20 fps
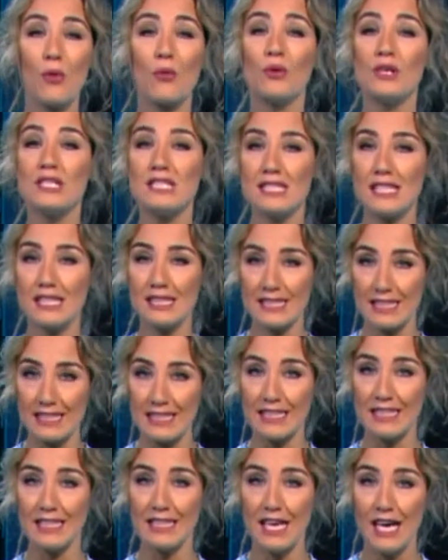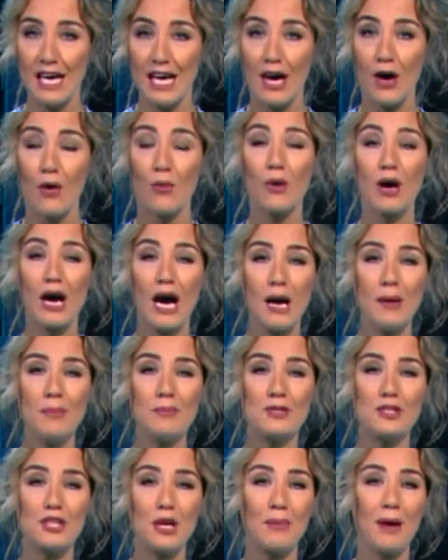والستين وغاب
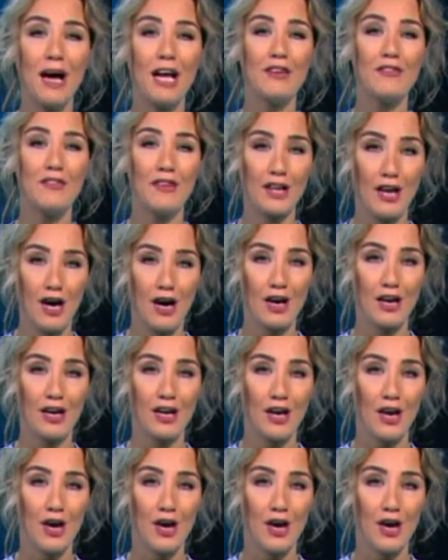شبح الفراغ